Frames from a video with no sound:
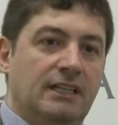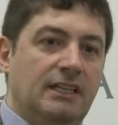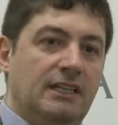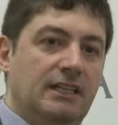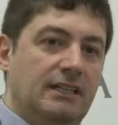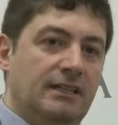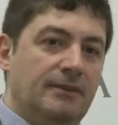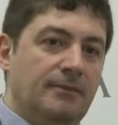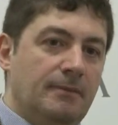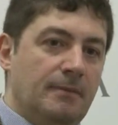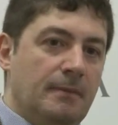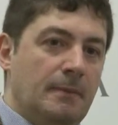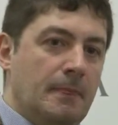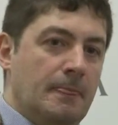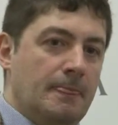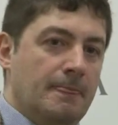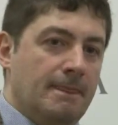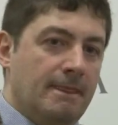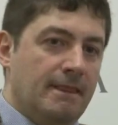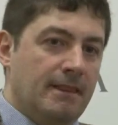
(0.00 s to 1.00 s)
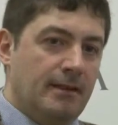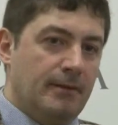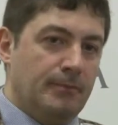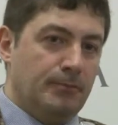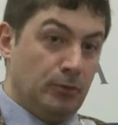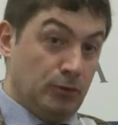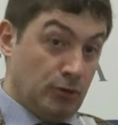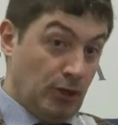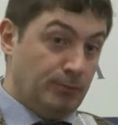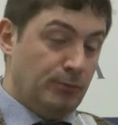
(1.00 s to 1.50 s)
Ehm,
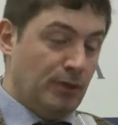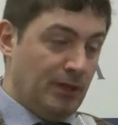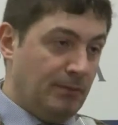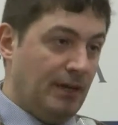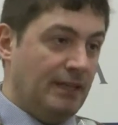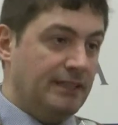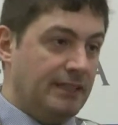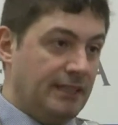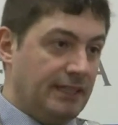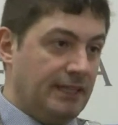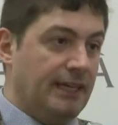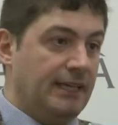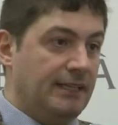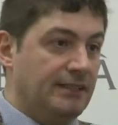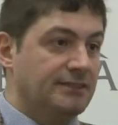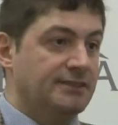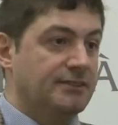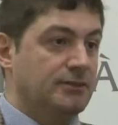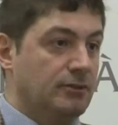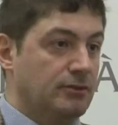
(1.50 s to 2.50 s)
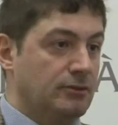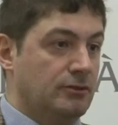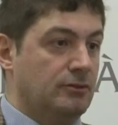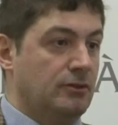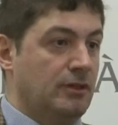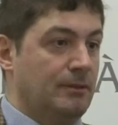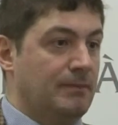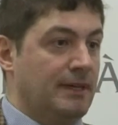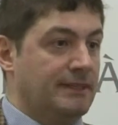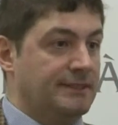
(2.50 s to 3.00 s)
purtroppo le malattie rare
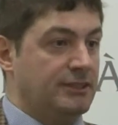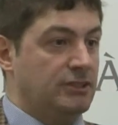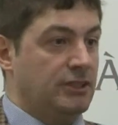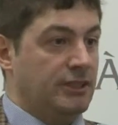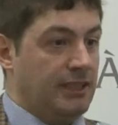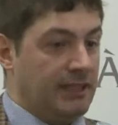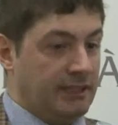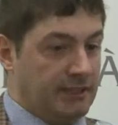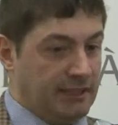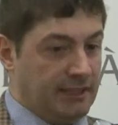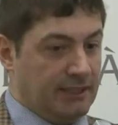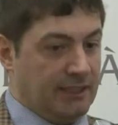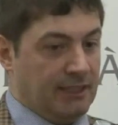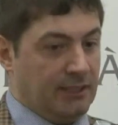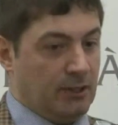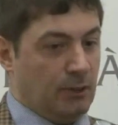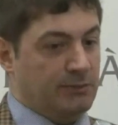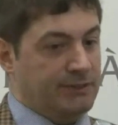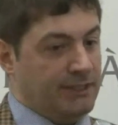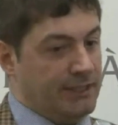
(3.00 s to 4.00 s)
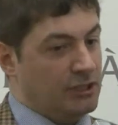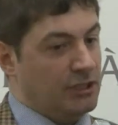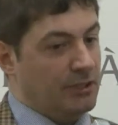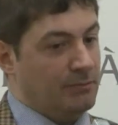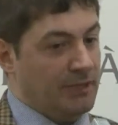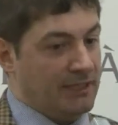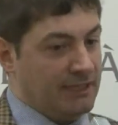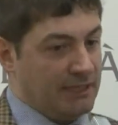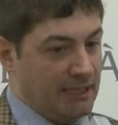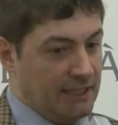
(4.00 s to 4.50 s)
sono a base genetica, come si dice,
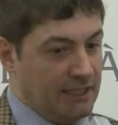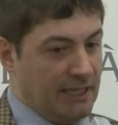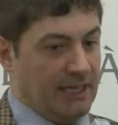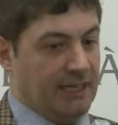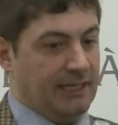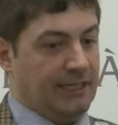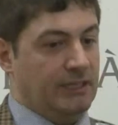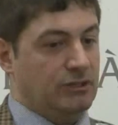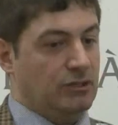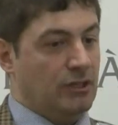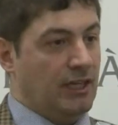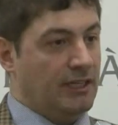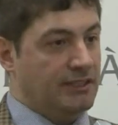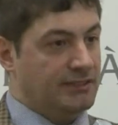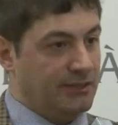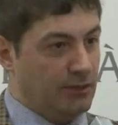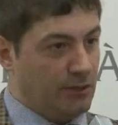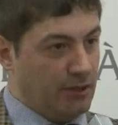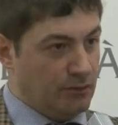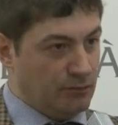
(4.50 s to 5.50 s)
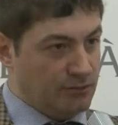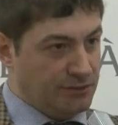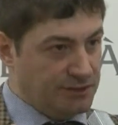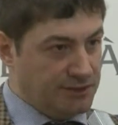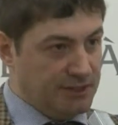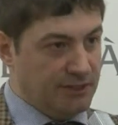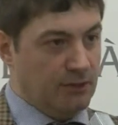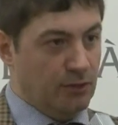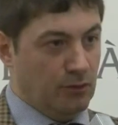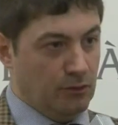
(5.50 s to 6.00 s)
mendeliana, cioè la lesione di un
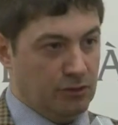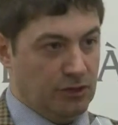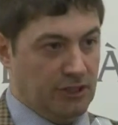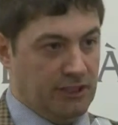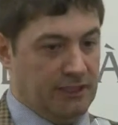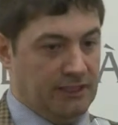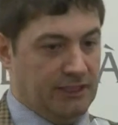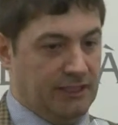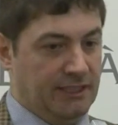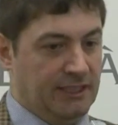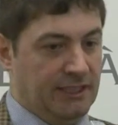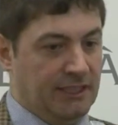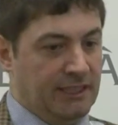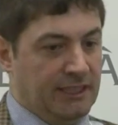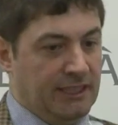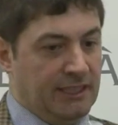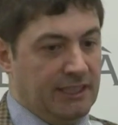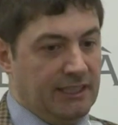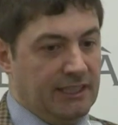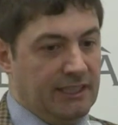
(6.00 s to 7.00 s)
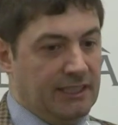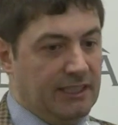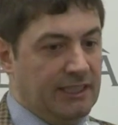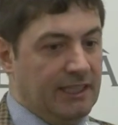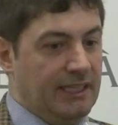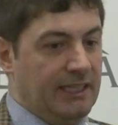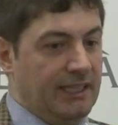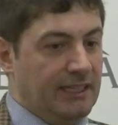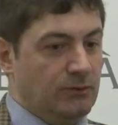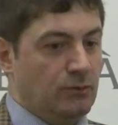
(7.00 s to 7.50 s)
singolo gene, eh,
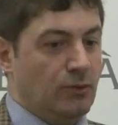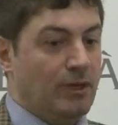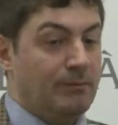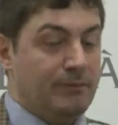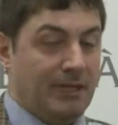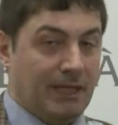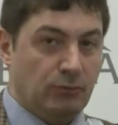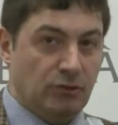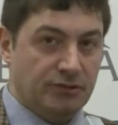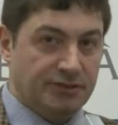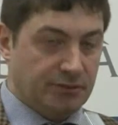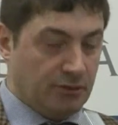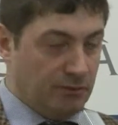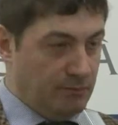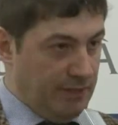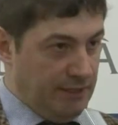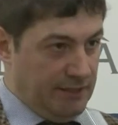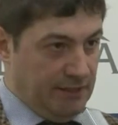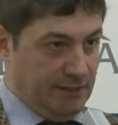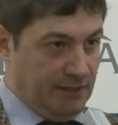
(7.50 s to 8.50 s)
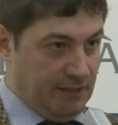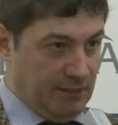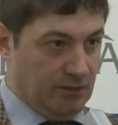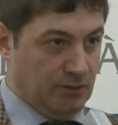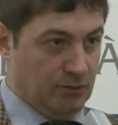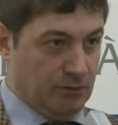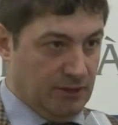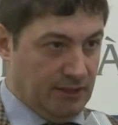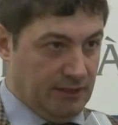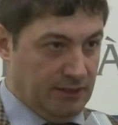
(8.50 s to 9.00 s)
e non abbiamo strumenti
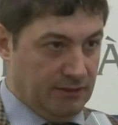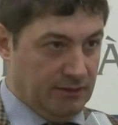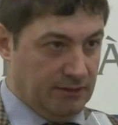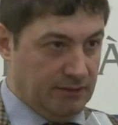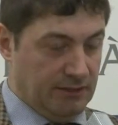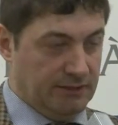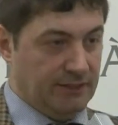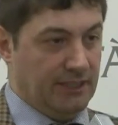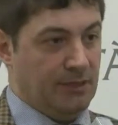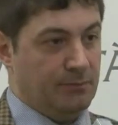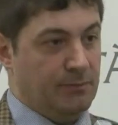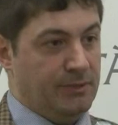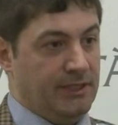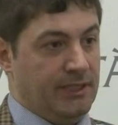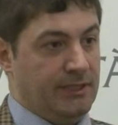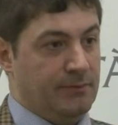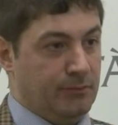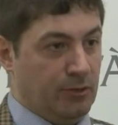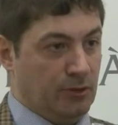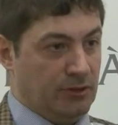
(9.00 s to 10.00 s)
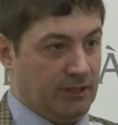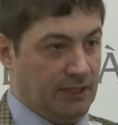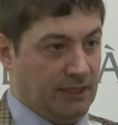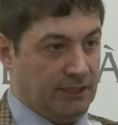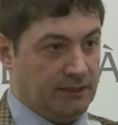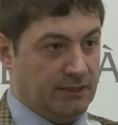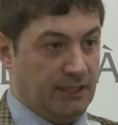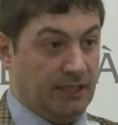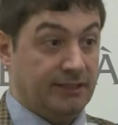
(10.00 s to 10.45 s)
ancora di terapia importanti.